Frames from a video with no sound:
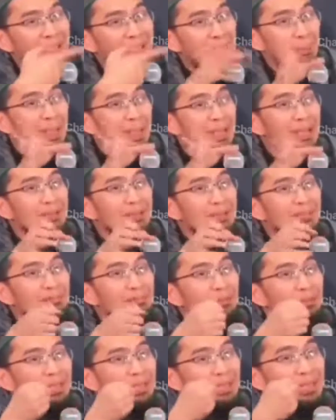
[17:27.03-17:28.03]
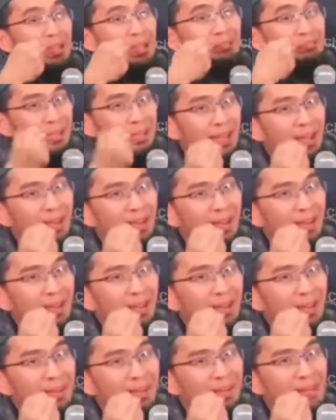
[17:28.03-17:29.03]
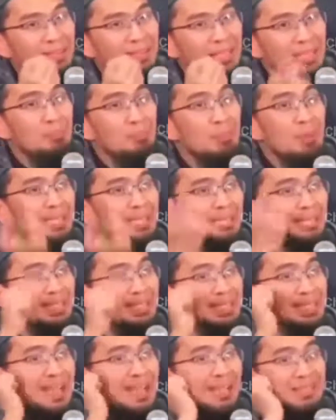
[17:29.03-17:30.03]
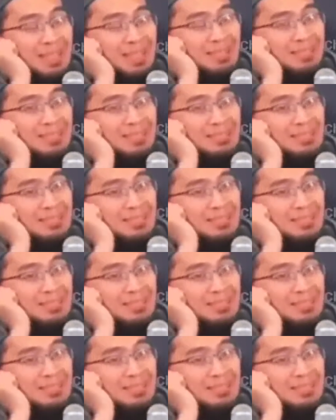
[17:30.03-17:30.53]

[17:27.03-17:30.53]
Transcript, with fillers: Dipegang disebut dengan aflah. Dikembalikan lagi ke atas,